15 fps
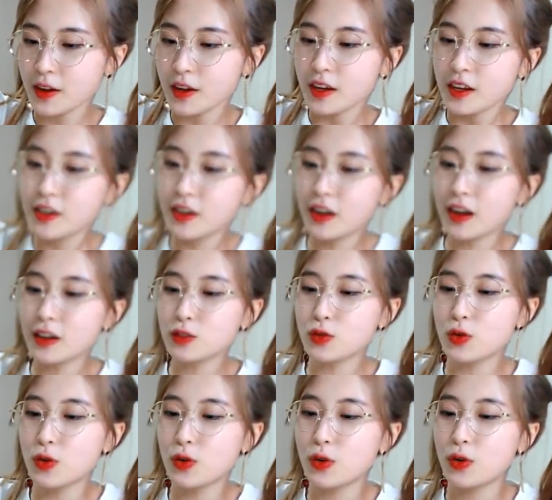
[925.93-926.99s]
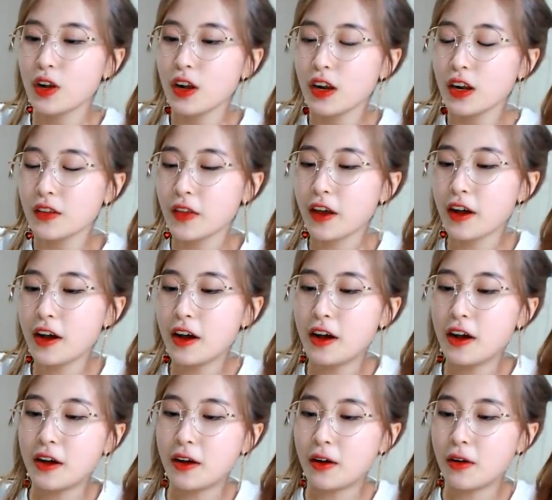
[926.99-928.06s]
그래가지고
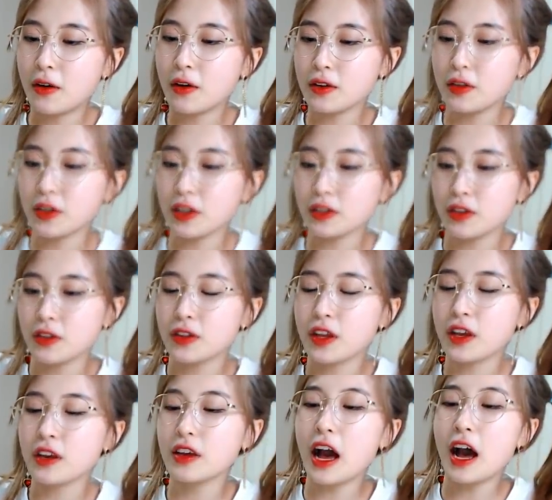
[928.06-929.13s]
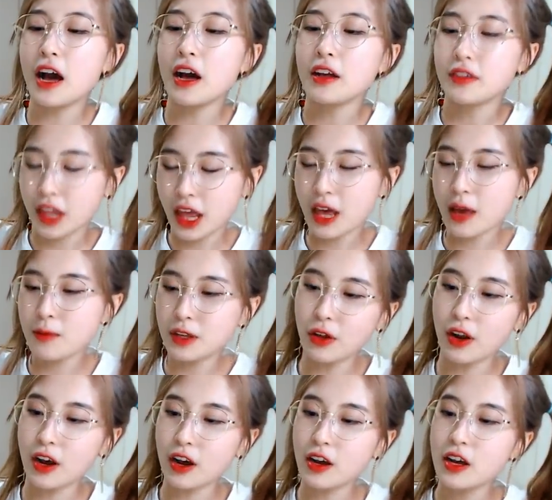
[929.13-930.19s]
내가 어 이렇게 썼는데 야 내
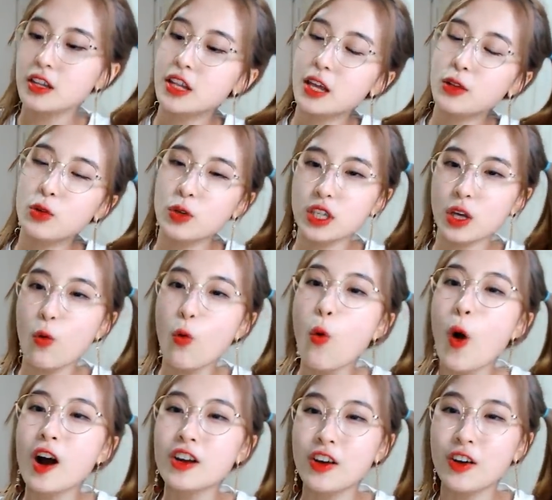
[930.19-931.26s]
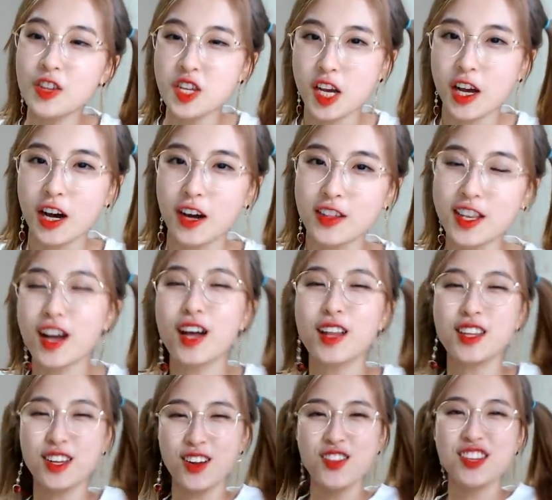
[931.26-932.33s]
믿어라 내도 이제 고학년이니까 약간
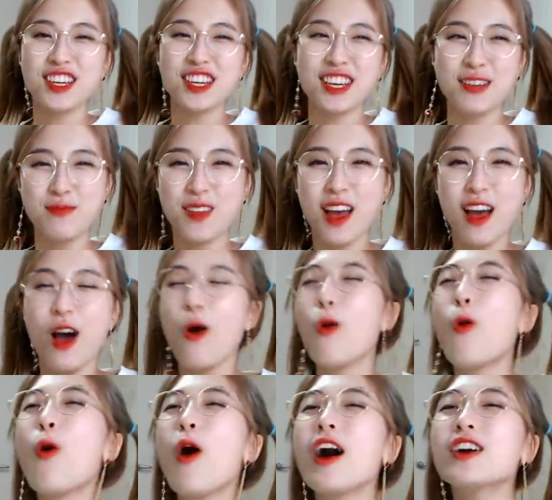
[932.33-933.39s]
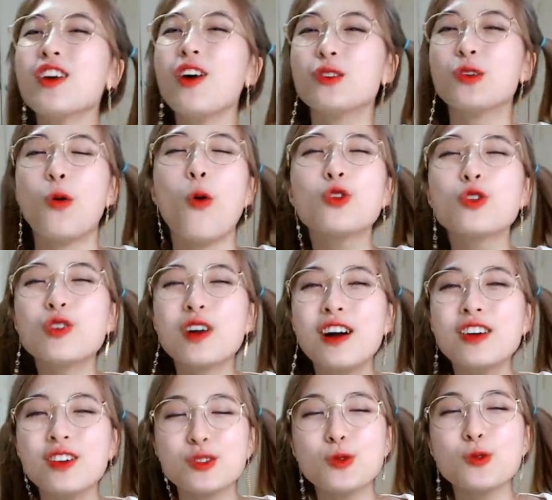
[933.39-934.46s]
이런 느낌? 고학년 5,
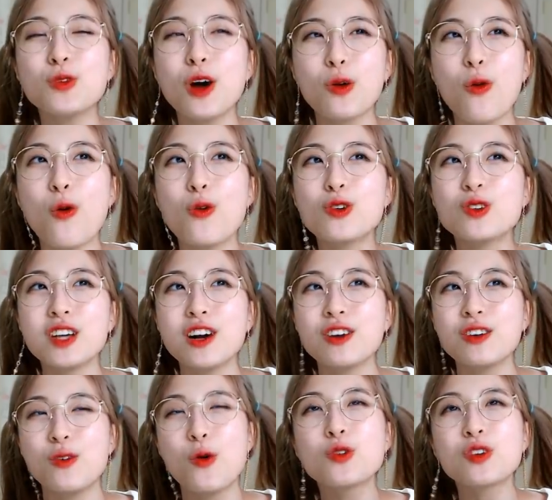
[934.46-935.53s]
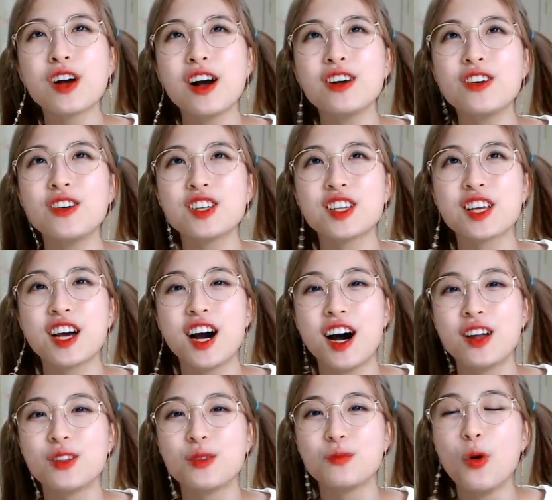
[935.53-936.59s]
6학년 초등학교 5, 6학,
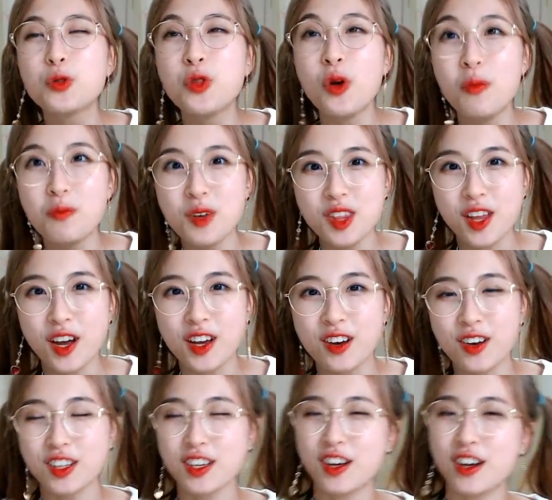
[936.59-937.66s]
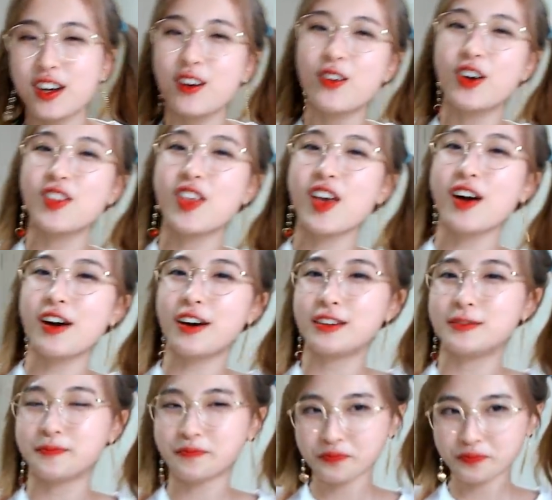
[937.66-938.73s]
년이니까못 덤빈다 이렇게 생각한 거야 내가 싫다.